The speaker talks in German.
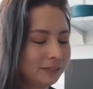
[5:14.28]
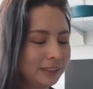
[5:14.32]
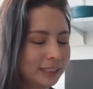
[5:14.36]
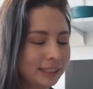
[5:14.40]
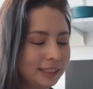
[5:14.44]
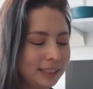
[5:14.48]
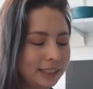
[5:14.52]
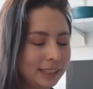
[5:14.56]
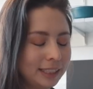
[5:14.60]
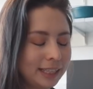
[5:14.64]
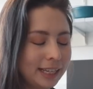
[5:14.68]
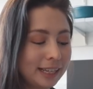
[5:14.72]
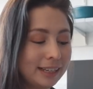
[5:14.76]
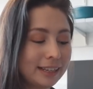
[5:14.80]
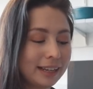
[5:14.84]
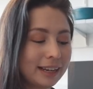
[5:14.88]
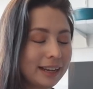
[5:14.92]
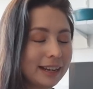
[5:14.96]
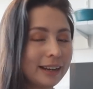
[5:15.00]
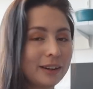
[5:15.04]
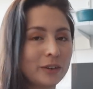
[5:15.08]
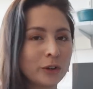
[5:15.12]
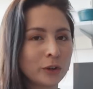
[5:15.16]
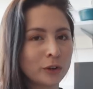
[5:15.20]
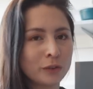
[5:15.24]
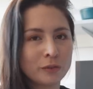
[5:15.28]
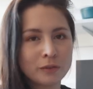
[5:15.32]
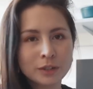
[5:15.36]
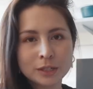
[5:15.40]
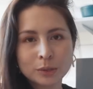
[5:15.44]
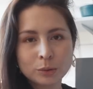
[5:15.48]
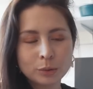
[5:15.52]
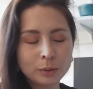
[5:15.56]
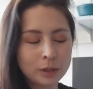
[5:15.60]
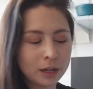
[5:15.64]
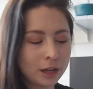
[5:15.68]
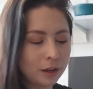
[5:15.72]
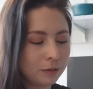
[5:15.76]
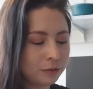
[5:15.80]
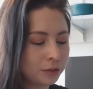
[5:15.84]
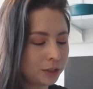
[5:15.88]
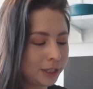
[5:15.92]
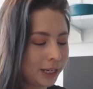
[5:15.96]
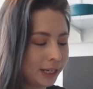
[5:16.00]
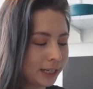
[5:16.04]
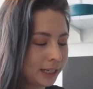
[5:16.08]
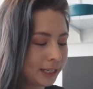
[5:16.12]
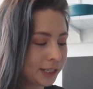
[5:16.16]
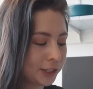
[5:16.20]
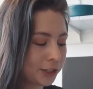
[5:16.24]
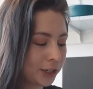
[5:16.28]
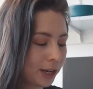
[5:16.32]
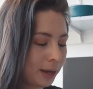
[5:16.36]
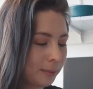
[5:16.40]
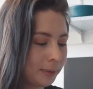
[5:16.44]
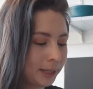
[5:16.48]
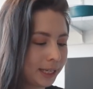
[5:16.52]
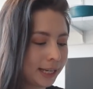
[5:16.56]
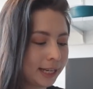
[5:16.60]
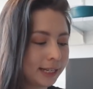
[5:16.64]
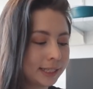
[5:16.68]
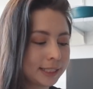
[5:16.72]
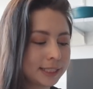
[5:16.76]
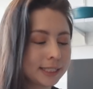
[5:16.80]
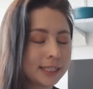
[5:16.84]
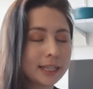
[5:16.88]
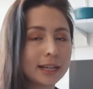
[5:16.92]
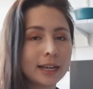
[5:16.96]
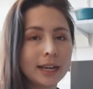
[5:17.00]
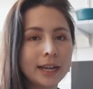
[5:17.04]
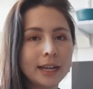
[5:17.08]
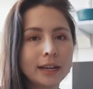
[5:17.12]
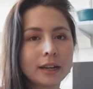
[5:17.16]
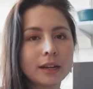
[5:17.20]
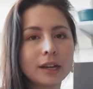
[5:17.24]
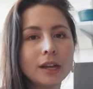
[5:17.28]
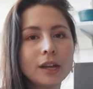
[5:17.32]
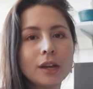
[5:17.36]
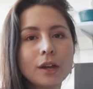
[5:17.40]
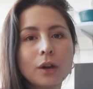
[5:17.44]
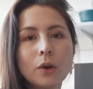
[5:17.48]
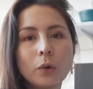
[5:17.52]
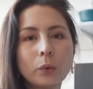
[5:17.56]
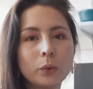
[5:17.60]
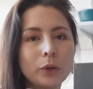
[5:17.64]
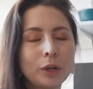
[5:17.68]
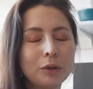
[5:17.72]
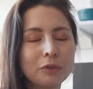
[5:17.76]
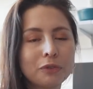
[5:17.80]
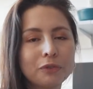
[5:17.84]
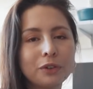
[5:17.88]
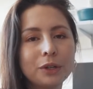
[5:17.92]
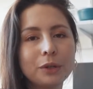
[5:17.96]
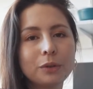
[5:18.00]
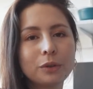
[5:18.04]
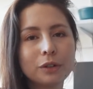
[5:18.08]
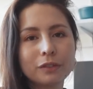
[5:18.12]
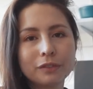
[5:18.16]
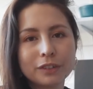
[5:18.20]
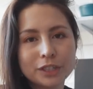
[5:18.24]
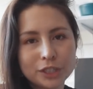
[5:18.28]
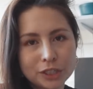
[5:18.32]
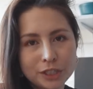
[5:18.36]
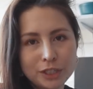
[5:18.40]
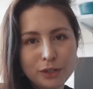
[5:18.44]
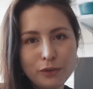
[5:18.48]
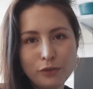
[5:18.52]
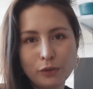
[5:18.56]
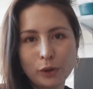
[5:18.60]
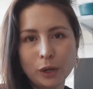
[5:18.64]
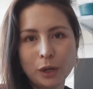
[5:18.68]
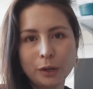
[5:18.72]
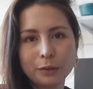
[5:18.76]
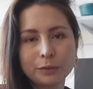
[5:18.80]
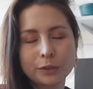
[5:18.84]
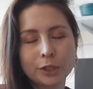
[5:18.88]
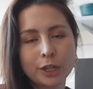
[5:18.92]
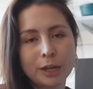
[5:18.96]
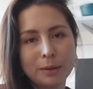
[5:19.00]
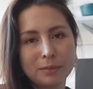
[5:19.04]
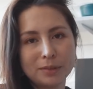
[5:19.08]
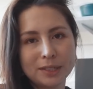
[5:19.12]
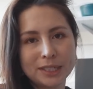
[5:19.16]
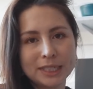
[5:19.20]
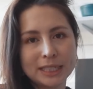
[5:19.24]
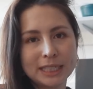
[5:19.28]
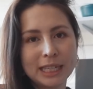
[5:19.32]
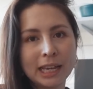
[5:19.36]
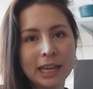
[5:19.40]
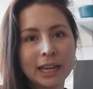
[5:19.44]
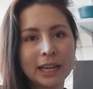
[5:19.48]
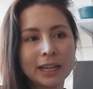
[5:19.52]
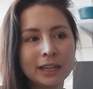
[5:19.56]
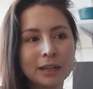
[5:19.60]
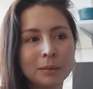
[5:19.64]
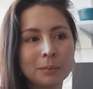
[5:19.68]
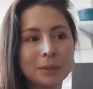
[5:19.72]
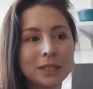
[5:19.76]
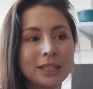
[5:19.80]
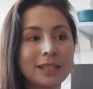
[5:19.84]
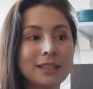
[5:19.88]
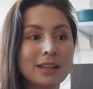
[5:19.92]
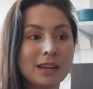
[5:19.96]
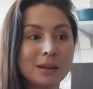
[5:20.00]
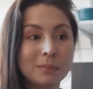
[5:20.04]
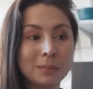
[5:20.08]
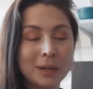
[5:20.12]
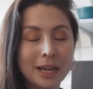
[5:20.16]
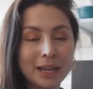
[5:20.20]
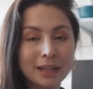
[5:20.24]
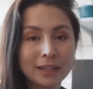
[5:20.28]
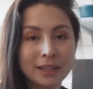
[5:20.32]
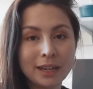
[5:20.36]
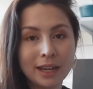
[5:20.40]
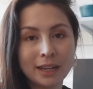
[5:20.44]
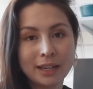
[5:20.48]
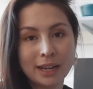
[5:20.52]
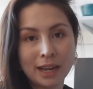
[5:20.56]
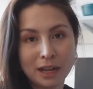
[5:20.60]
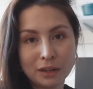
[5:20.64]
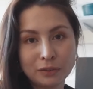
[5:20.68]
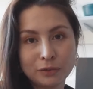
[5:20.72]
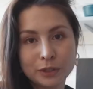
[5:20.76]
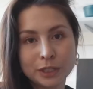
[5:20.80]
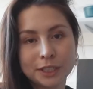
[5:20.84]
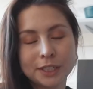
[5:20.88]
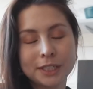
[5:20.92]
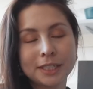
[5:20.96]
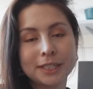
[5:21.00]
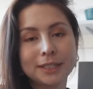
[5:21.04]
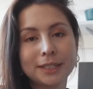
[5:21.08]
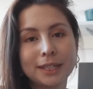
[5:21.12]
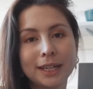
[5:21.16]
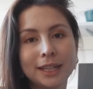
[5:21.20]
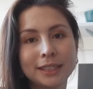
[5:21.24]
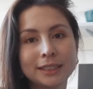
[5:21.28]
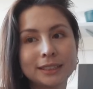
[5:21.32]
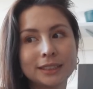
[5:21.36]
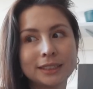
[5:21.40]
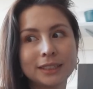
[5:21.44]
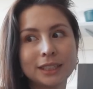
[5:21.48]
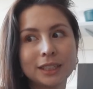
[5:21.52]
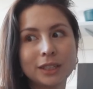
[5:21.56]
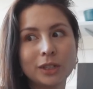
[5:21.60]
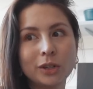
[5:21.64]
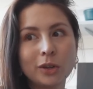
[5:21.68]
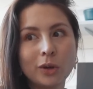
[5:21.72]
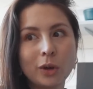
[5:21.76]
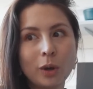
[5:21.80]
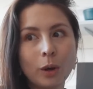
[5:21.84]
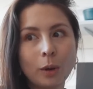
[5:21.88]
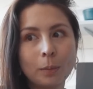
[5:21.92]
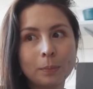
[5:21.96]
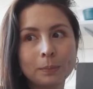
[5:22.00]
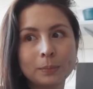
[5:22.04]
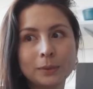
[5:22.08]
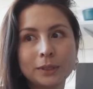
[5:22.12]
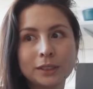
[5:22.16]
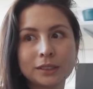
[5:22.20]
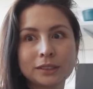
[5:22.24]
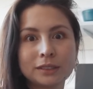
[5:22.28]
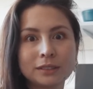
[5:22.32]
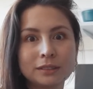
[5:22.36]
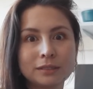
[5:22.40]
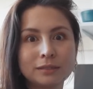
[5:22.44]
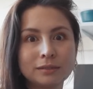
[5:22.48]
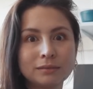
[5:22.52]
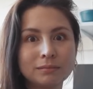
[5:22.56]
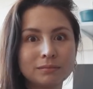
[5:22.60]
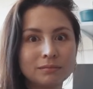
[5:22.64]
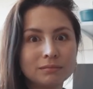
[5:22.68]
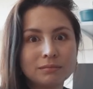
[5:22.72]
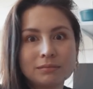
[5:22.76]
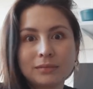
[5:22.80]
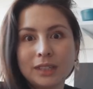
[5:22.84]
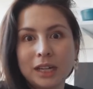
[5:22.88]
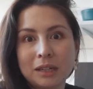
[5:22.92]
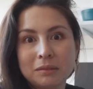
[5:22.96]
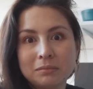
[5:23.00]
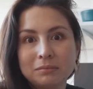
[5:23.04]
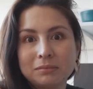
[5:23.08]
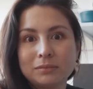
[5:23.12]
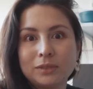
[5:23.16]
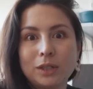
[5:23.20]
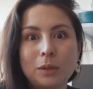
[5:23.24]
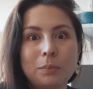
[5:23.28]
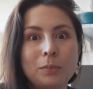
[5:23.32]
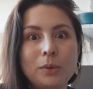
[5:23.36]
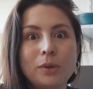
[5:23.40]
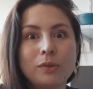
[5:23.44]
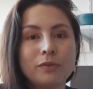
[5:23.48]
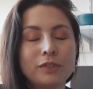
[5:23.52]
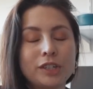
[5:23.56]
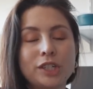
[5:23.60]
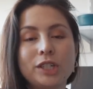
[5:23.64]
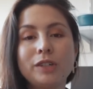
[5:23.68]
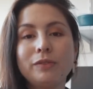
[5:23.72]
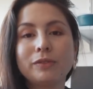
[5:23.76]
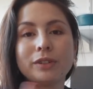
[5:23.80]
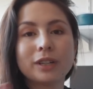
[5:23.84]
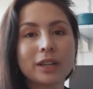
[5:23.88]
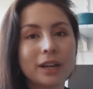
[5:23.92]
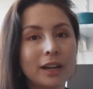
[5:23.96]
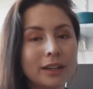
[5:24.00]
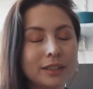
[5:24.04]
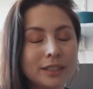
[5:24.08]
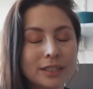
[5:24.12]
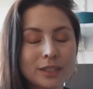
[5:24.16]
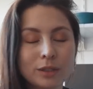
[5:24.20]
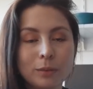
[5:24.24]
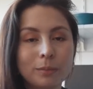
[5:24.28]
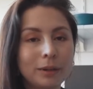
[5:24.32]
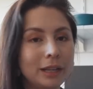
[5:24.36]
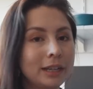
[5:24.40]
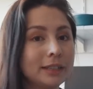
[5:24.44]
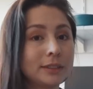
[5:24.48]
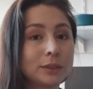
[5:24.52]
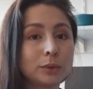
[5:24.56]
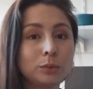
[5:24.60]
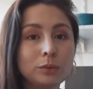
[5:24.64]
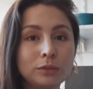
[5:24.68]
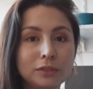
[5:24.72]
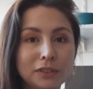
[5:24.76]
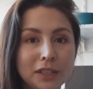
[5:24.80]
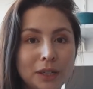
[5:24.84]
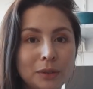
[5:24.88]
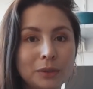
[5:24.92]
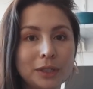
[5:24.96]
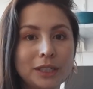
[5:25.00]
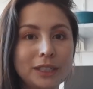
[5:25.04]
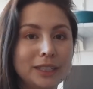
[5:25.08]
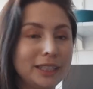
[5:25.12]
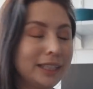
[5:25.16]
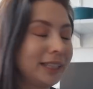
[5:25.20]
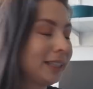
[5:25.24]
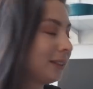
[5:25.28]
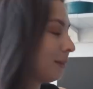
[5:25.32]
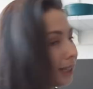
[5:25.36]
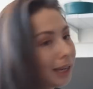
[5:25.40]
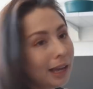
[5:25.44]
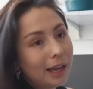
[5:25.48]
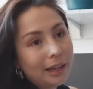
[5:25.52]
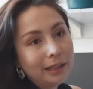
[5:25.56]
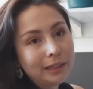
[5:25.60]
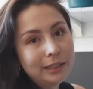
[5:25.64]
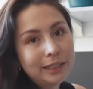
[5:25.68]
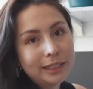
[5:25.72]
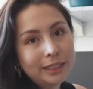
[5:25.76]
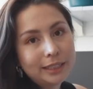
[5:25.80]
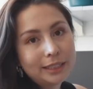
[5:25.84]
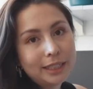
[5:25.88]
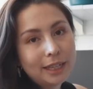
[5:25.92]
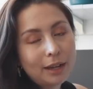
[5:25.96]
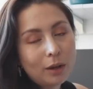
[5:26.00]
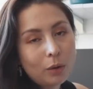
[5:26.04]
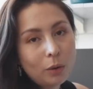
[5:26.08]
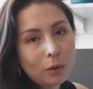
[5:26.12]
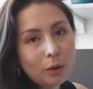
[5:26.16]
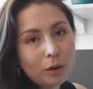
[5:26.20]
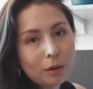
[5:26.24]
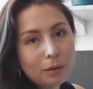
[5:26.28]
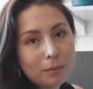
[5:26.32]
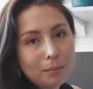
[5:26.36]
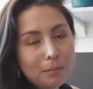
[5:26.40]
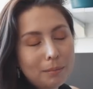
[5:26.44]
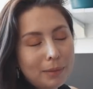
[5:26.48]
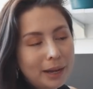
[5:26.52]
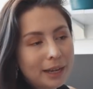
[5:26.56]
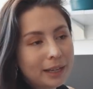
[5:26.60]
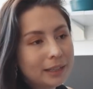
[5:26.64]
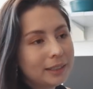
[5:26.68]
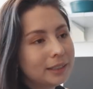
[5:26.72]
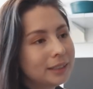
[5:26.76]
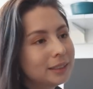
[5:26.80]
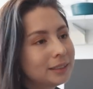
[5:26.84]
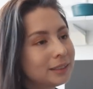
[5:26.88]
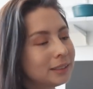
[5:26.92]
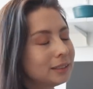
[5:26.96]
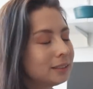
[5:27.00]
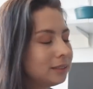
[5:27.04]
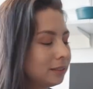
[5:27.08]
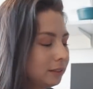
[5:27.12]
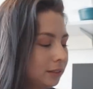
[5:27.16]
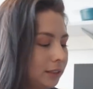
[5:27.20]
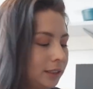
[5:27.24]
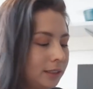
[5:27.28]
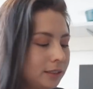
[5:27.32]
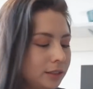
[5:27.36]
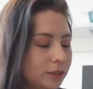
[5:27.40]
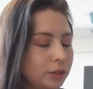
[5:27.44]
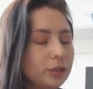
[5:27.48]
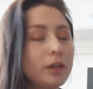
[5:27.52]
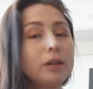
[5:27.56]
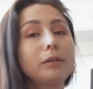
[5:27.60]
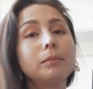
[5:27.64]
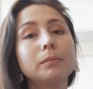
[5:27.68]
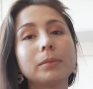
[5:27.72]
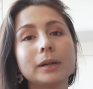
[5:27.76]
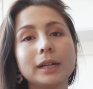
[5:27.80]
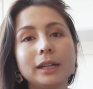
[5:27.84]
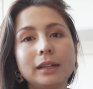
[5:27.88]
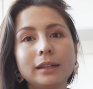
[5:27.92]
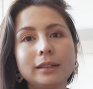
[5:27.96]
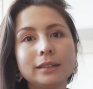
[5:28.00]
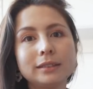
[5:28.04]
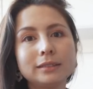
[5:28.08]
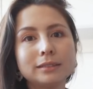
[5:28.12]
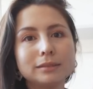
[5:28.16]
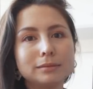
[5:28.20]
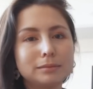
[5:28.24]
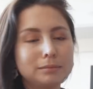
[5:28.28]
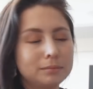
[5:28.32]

wenn ich generell neue Versuche aufstelle, dann schreibe ich alles hier rein und auch wenn irgendwas schief läuft, schreibe ich das hier rein, damit ich dann im Nachhinein nachvollziehen kann, ob das ja, ob irgendwas schiefgegangen ist, ob alles gut war oder nicht. Gerade liegt hier auch meine äh, Sonnenbrille.